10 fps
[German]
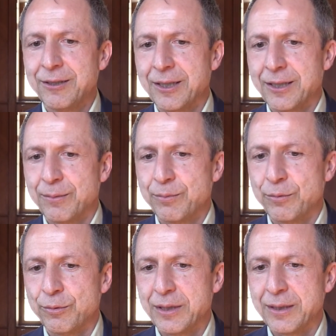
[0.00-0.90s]
ähm,
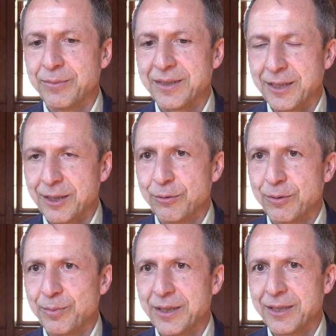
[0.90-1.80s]
und im
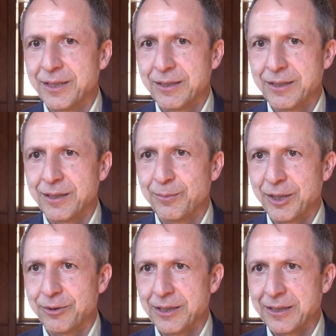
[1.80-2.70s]
Seniorenbereich, nachdem ja
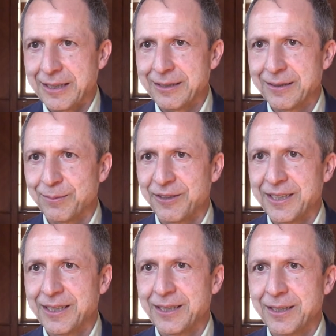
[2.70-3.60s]
auch die
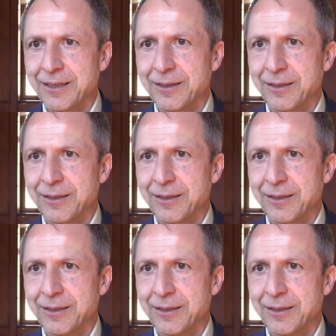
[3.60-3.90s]
Tagespflege äh,